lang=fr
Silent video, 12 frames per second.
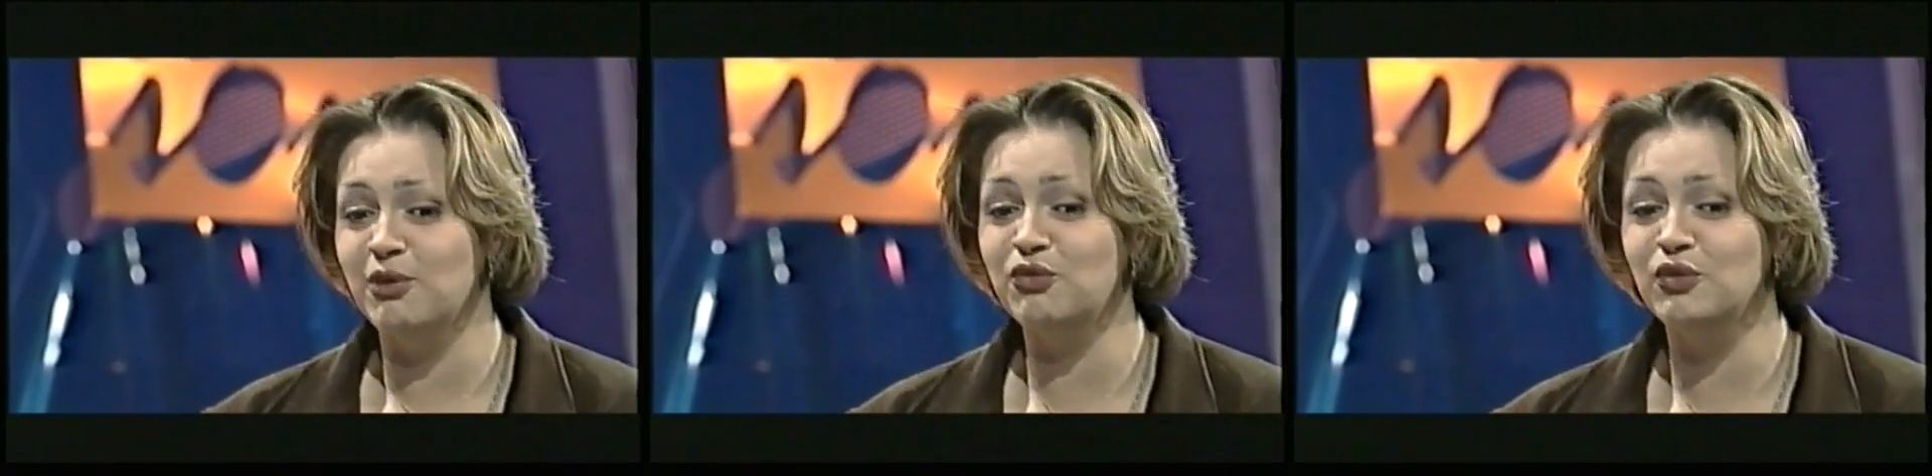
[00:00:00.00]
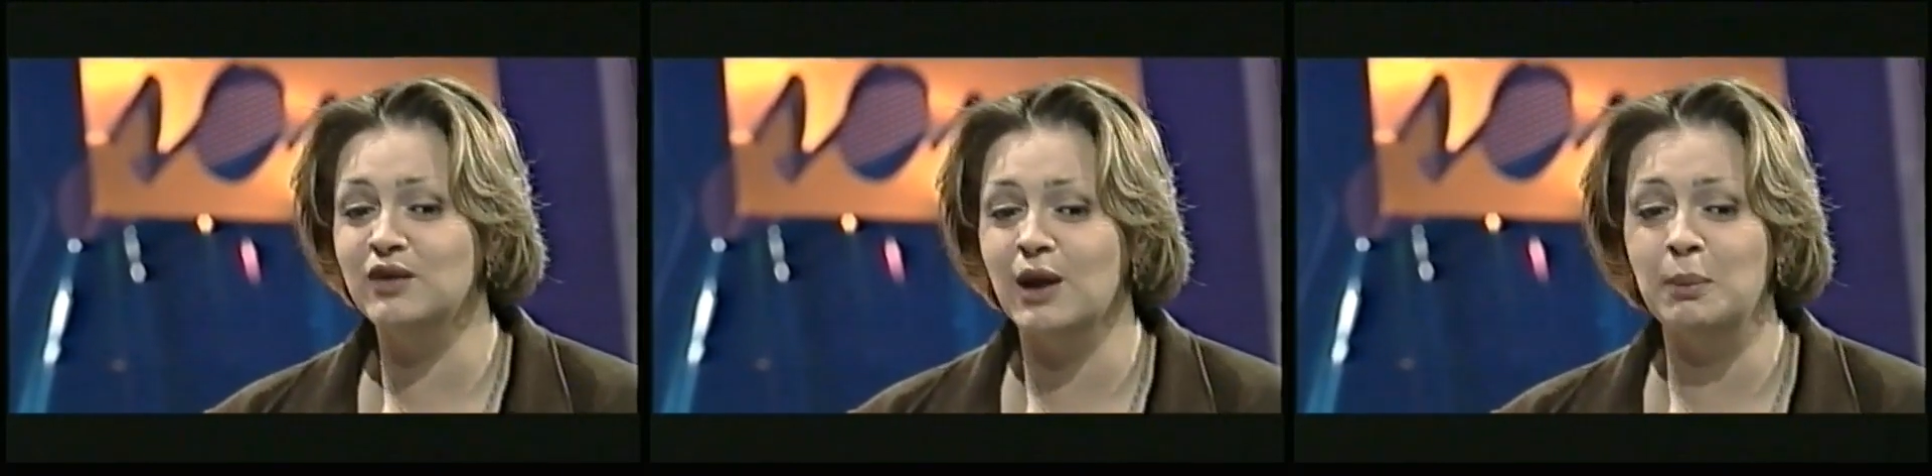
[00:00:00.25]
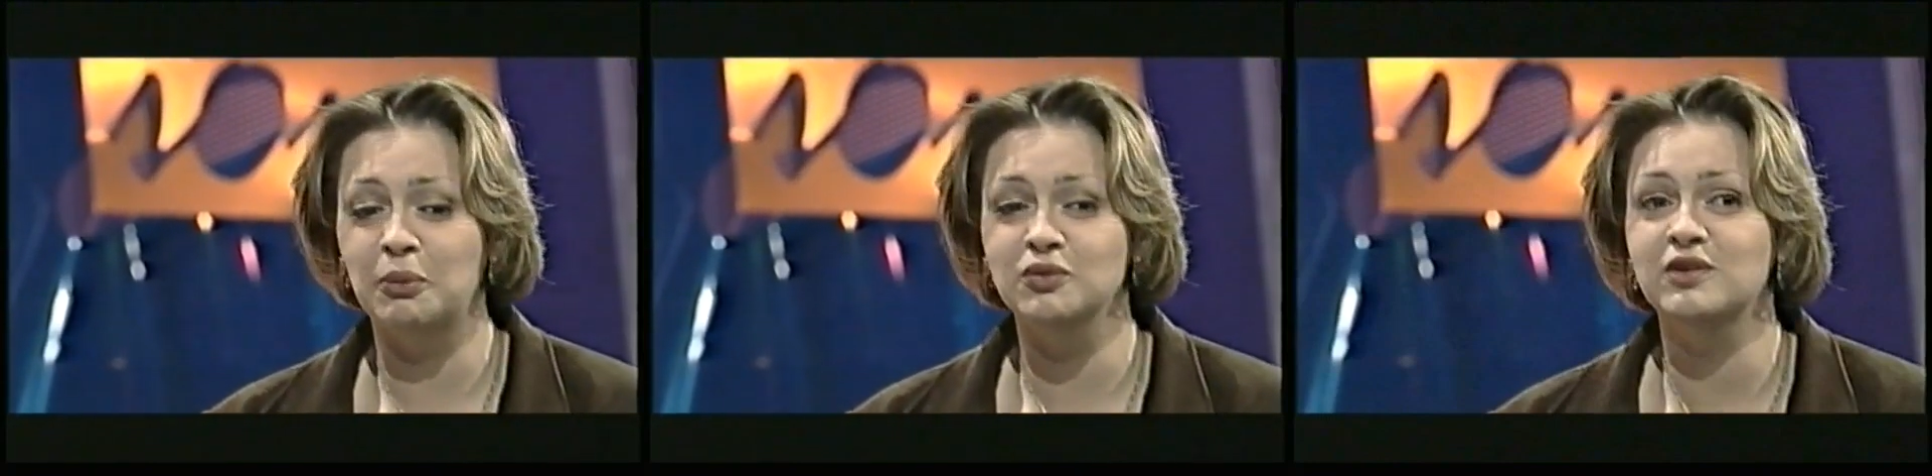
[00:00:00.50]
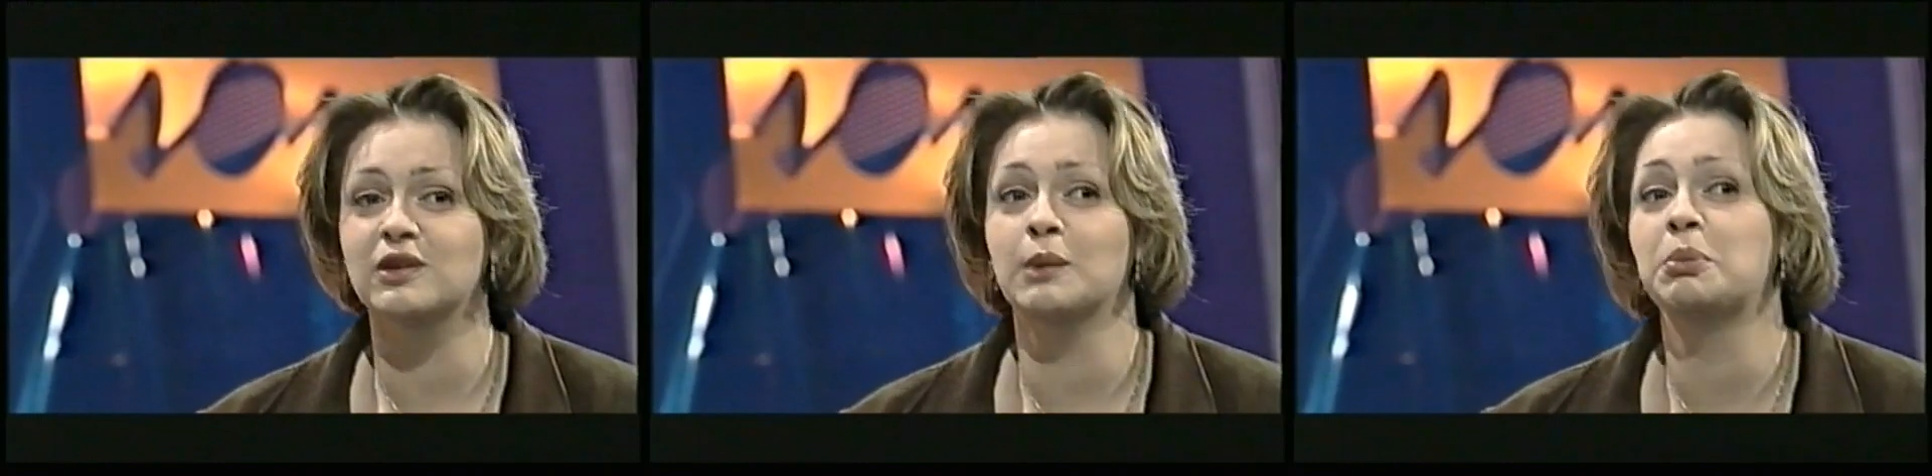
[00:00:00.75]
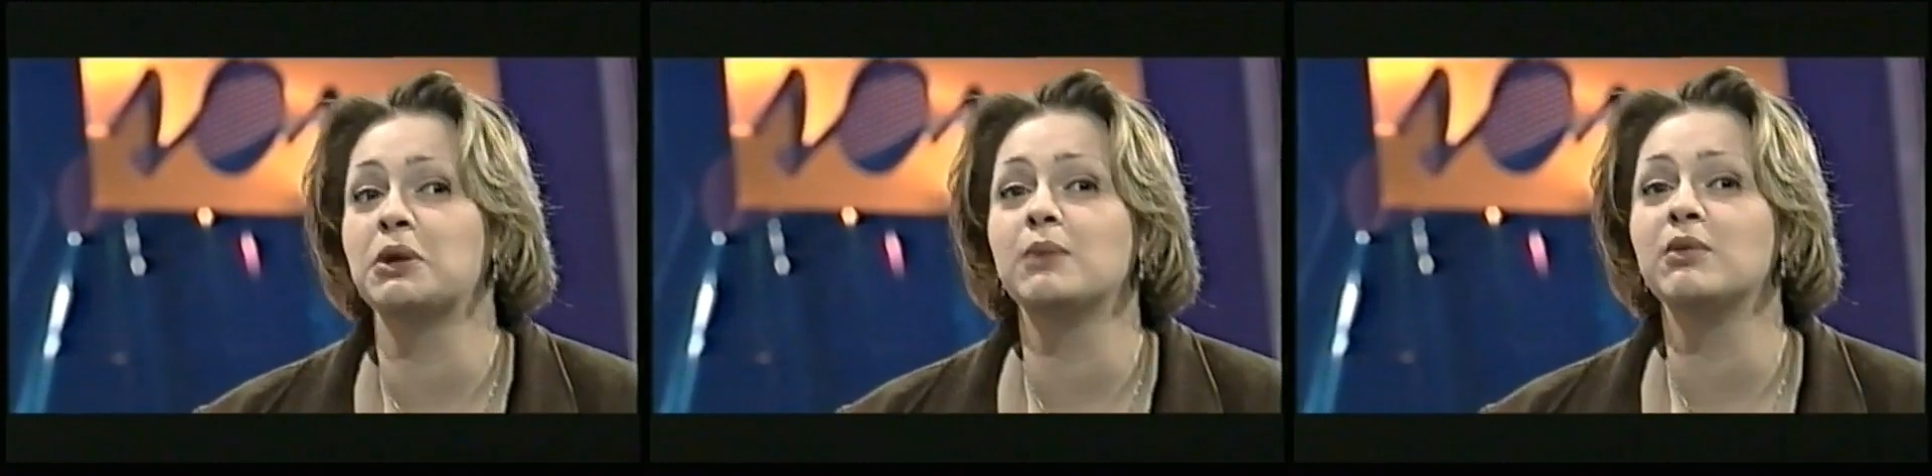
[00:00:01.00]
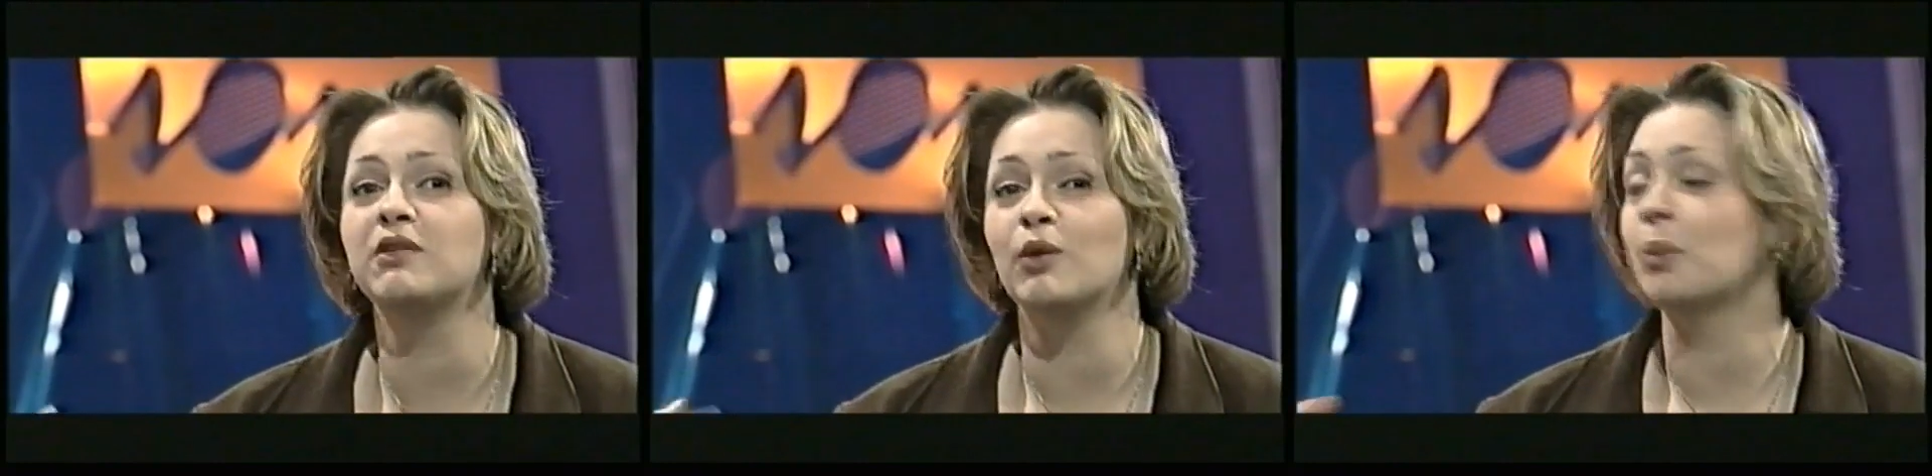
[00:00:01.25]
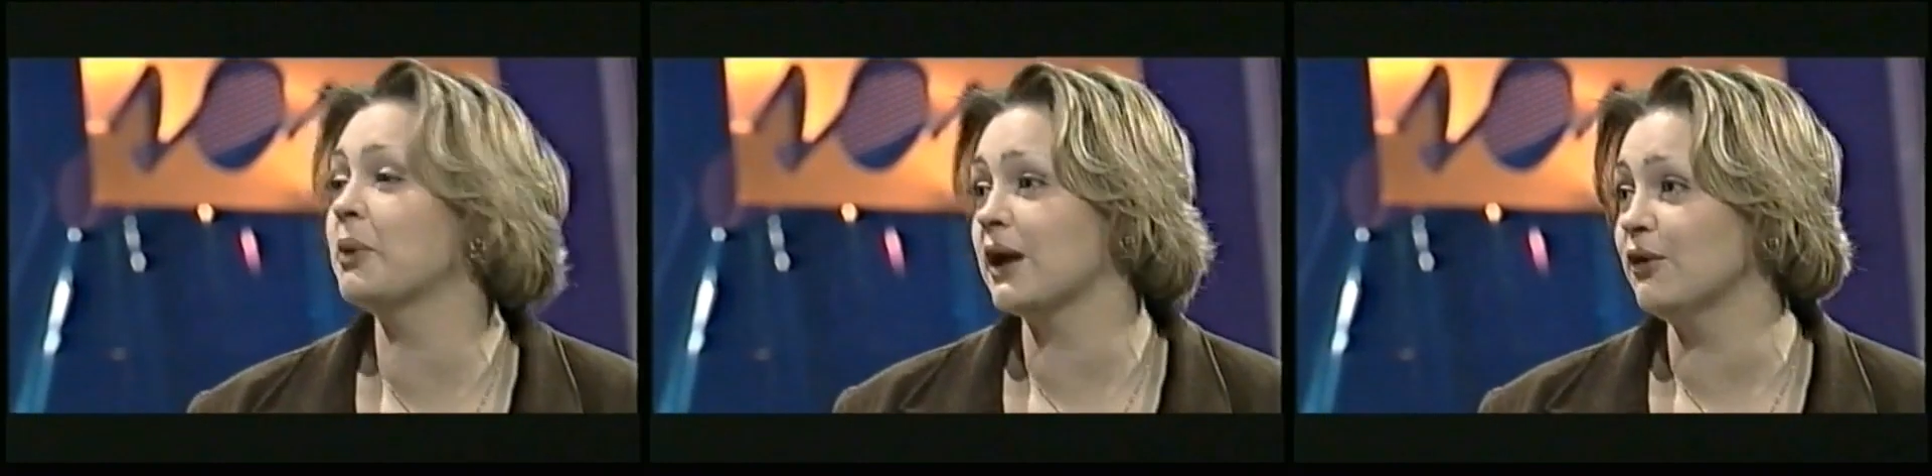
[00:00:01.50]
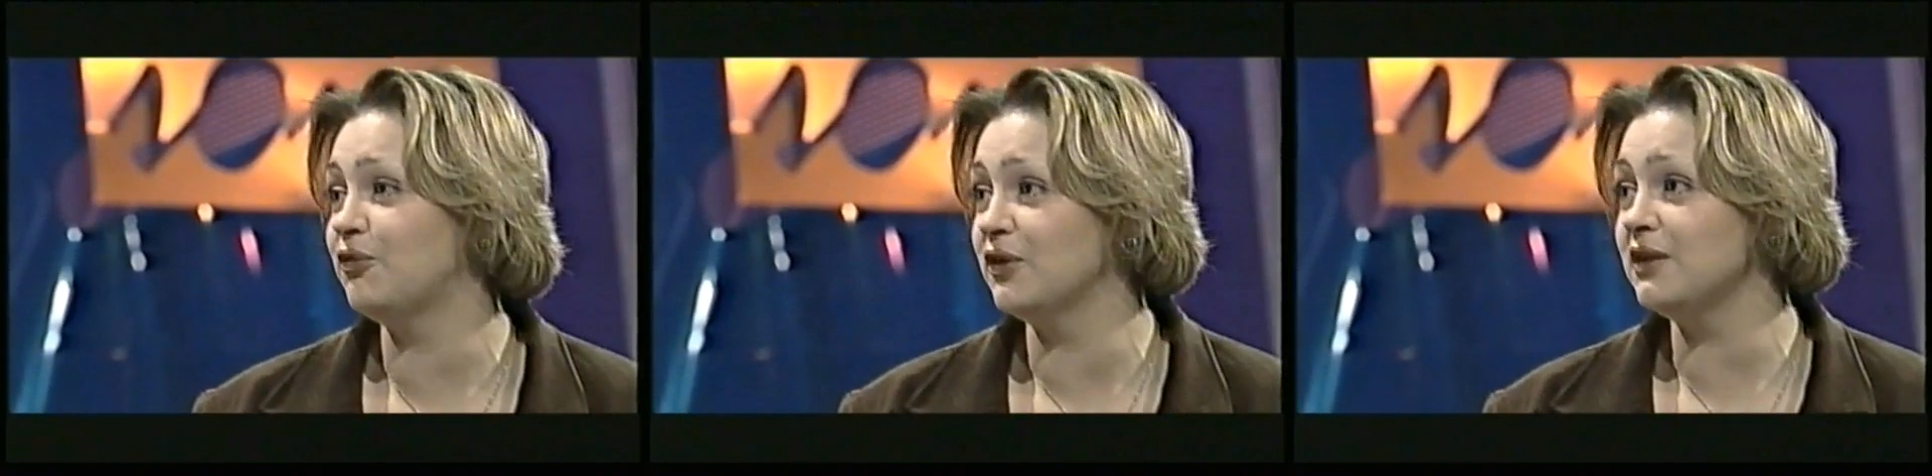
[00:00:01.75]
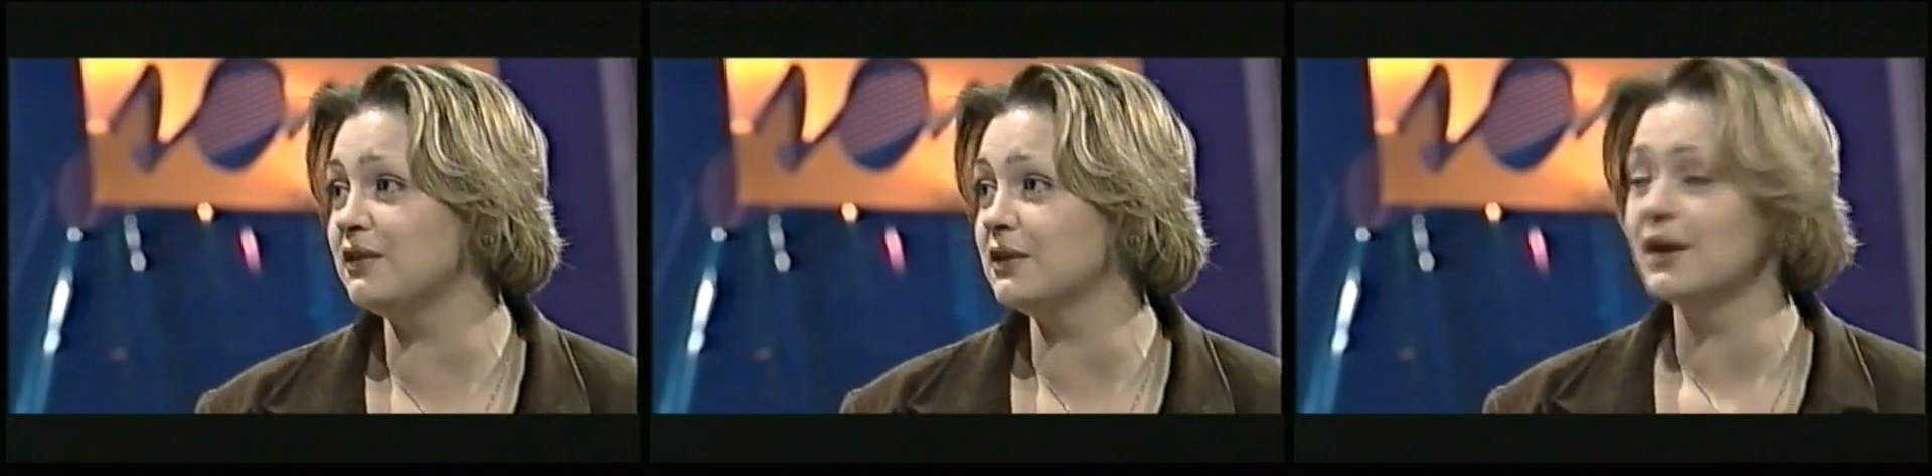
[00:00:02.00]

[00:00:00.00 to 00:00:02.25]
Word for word: Ben, je vous ai répondu que c'était pour l'émission Père et Fils.